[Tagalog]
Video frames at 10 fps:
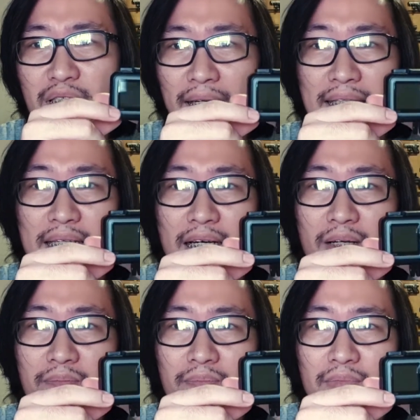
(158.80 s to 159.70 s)
screen sa
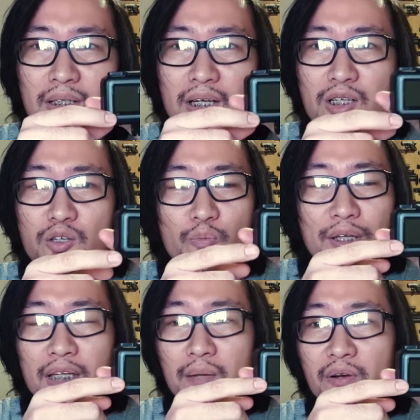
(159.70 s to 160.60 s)
harap. So,
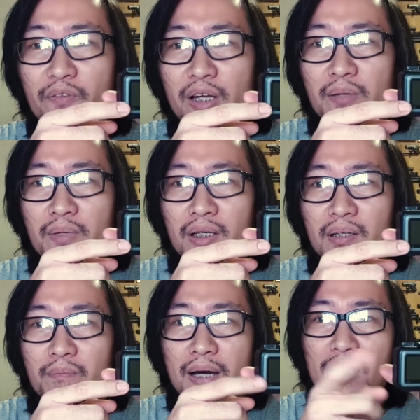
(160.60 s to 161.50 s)
pwede ka mag-framing.
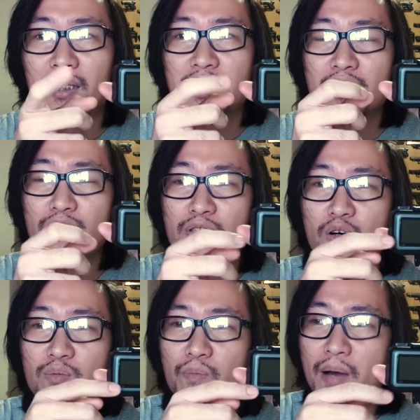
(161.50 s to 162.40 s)
Para din siya dun sa
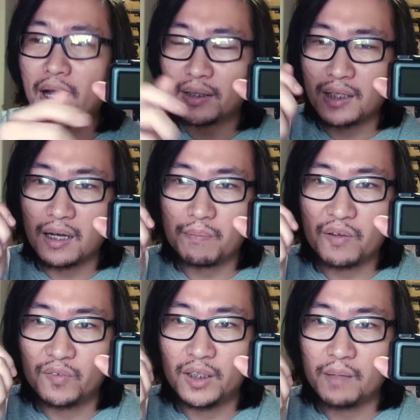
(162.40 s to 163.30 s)
Osmo Pocket na pag
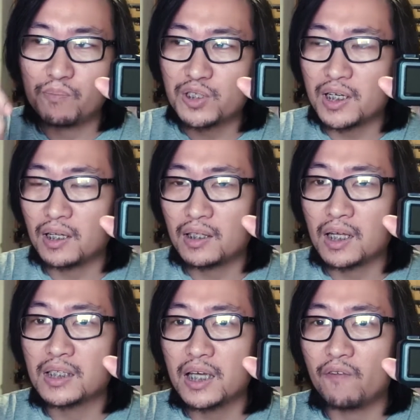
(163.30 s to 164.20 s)
finlip mo siya,
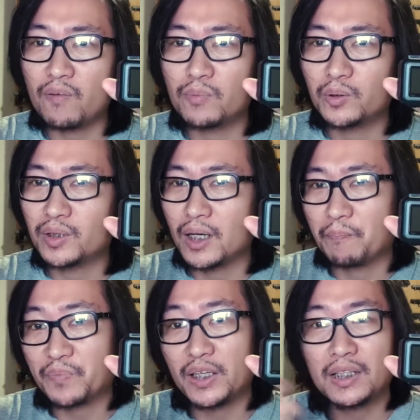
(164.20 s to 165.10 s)
nag-selfie mode ka,
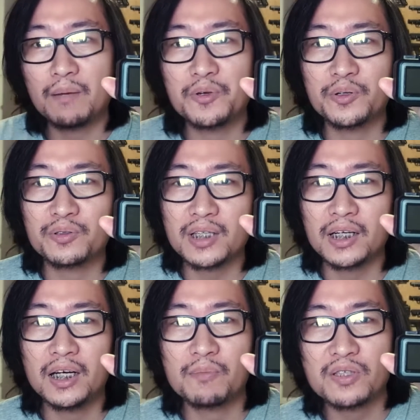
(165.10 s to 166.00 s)
kita mo yung
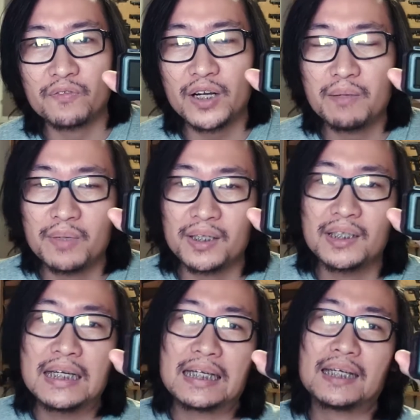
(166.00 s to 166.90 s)
sarili mo sa framing,
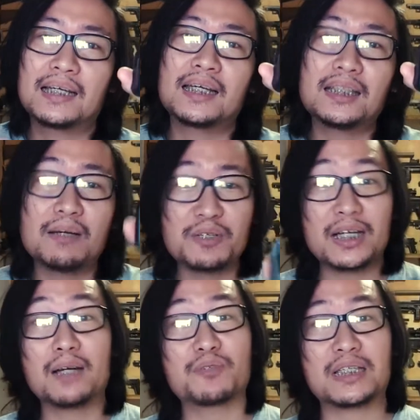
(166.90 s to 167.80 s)
kita mo yung
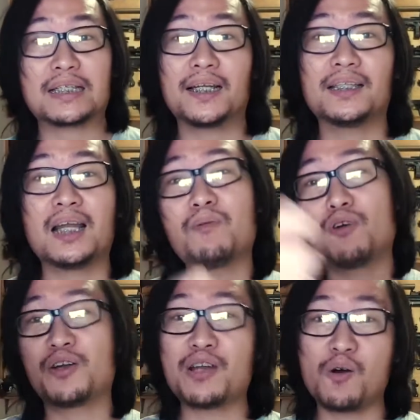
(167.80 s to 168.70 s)
sarili mo sa screen. Alam mo
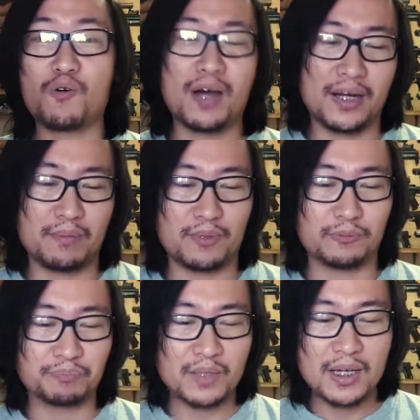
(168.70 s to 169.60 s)
kung ano nakukuhanan mo.
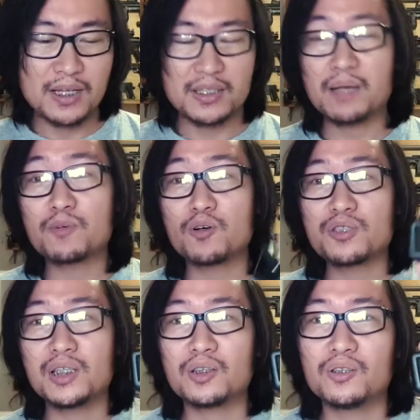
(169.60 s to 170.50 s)
So yung ghost
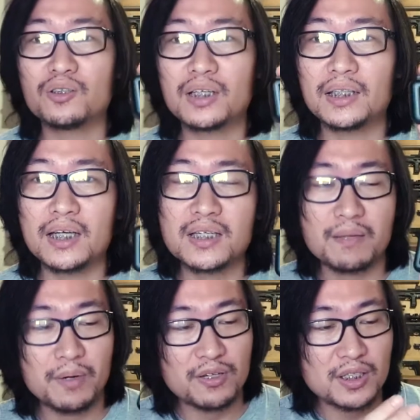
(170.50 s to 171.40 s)
dito, kita siya,
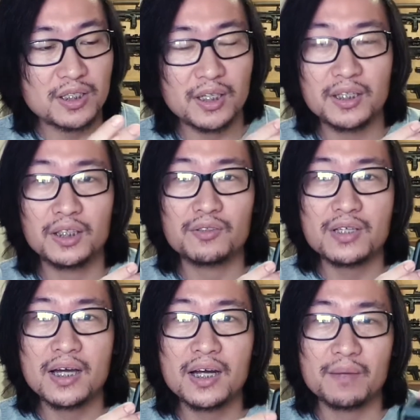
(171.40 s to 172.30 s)
meron siyang screen dito
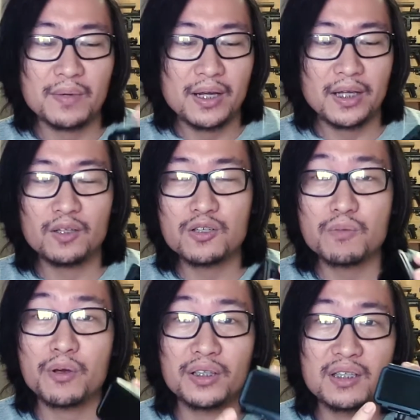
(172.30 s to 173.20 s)
sa harap and also
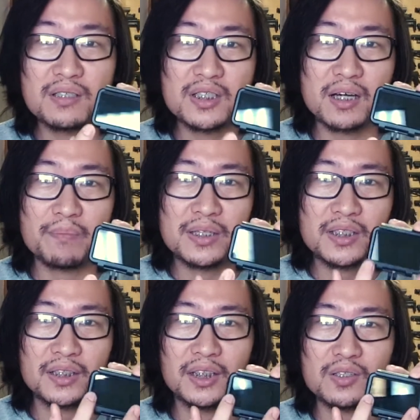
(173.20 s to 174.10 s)
meron din siyang main
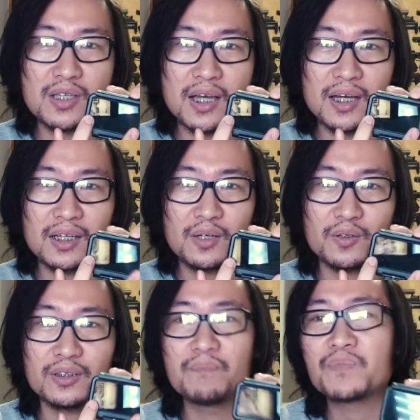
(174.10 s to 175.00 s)
screen dito sa likod.
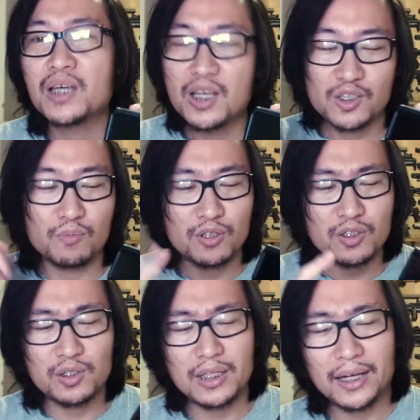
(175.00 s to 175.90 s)
So
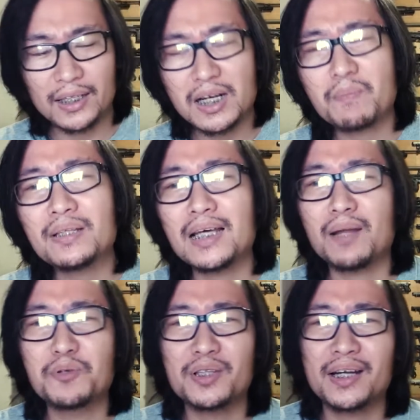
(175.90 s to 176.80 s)
most likely naman,
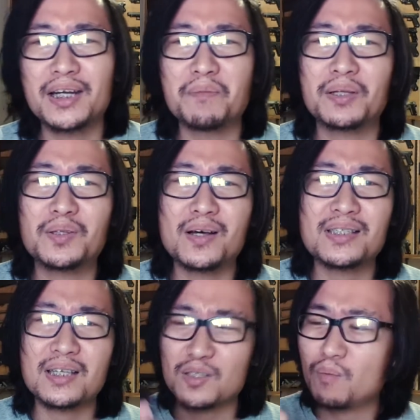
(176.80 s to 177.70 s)
alam nyo na rin naman to
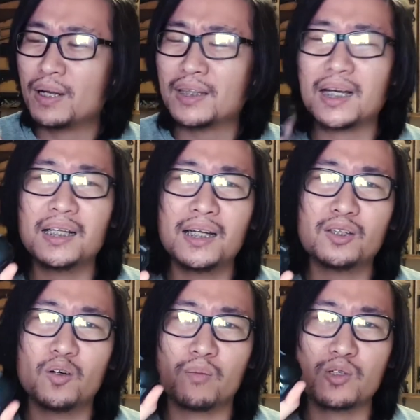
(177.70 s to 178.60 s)
kasi sobrang tagal na nito,
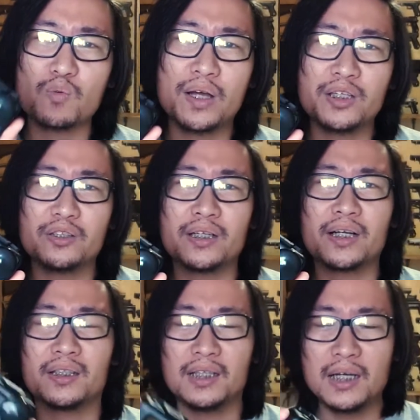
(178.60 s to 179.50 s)
almost one year na
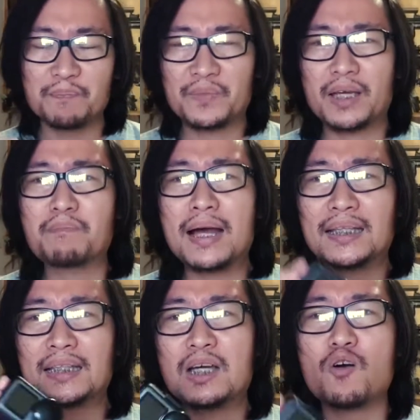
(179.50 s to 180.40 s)
rin. And
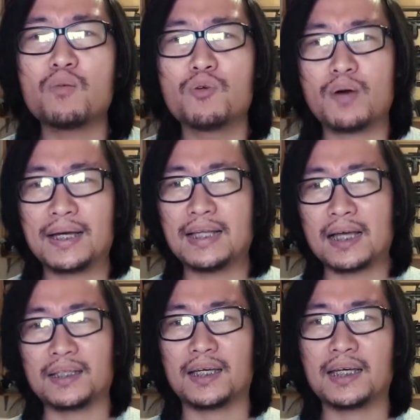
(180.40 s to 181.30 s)
bakit hindi ako kumuha
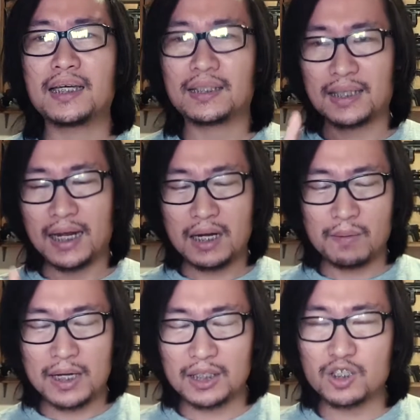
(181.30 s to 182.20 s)
dati? Kaya
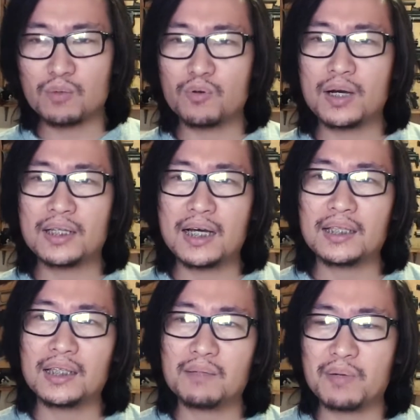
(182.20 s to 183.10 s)
naman natin kumuha
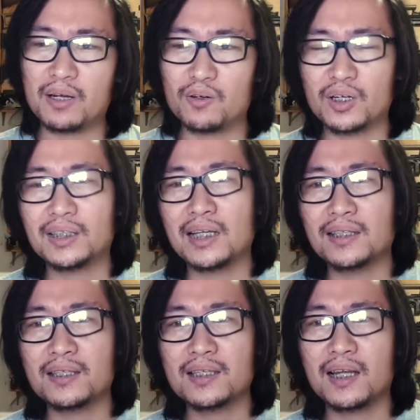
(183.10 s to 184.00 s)
dati pero
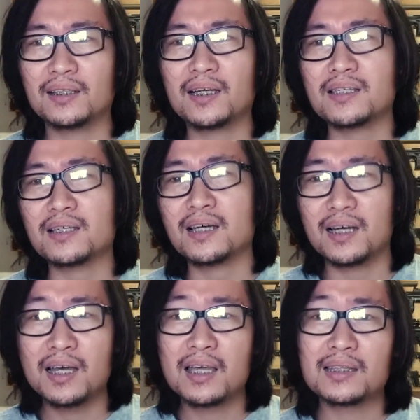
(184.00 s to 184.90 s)
redundancy lang din kasi nga
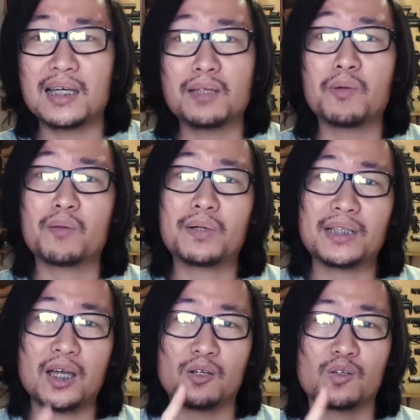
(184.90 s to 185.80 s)
dati meron pa
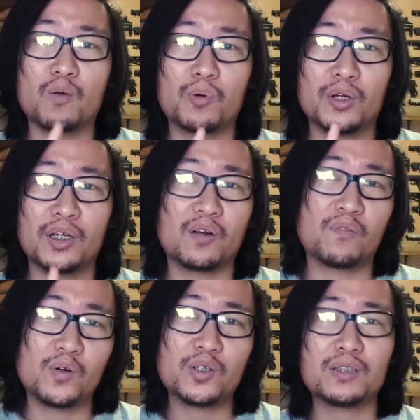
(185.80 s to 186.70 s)
tayong GoPro Hero
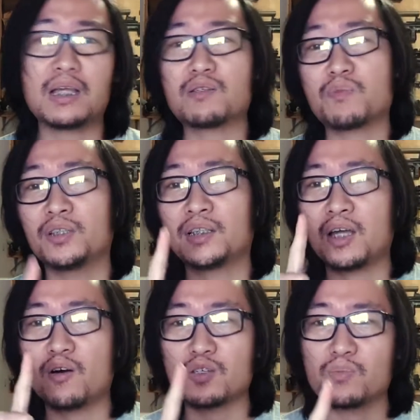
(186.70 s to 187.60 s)
4, tapos meron din
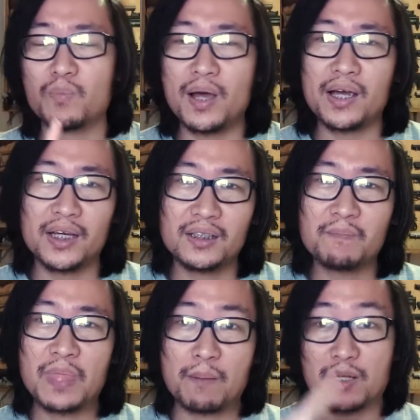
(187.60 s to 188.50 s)
tayong Osmo Pocket,
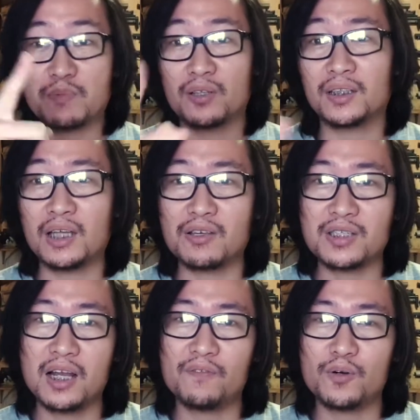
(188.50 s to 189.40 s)
plus meron din tayong
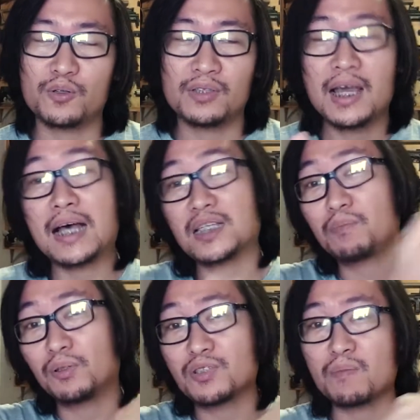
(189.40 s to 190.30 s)
cellphone, aside
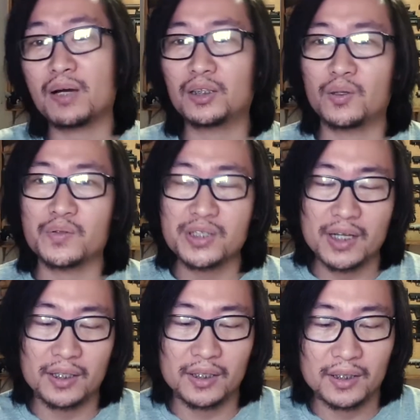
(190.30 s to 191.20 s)
pa doon sa mga drones
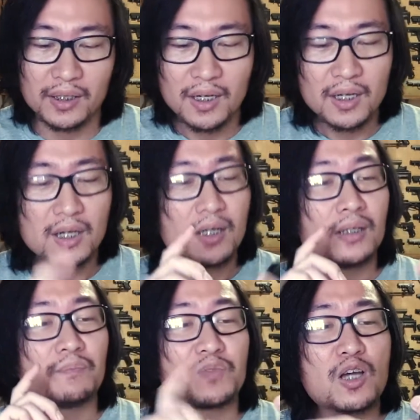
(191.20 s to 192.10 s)
natin.
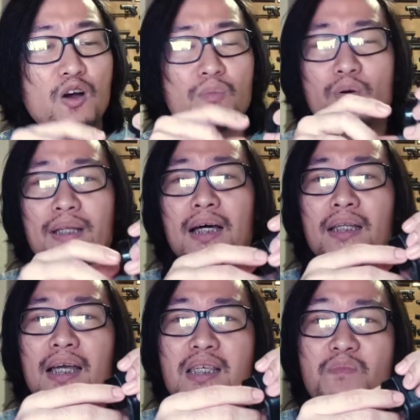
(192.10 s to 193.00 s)
Hindi ako kumuha
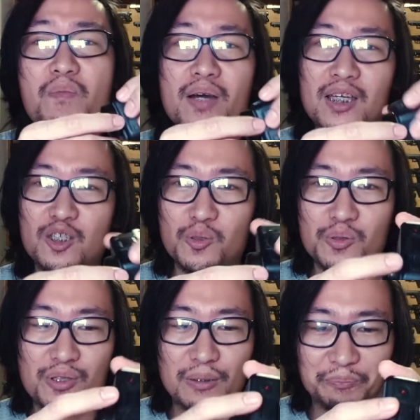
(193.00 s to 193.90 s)
dati kasi may mga issues